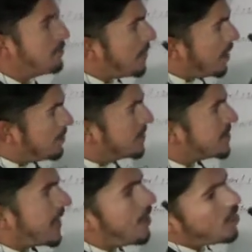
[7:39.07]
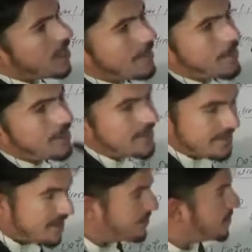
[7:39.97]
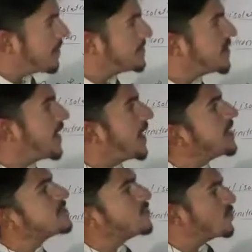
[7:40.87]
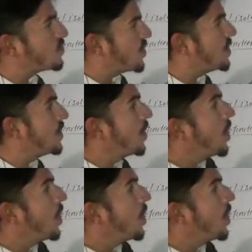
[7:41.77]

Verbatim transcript: मिल भी जाए और कार्बनिक एसिड भी बन जाए एच सी ओ थ्री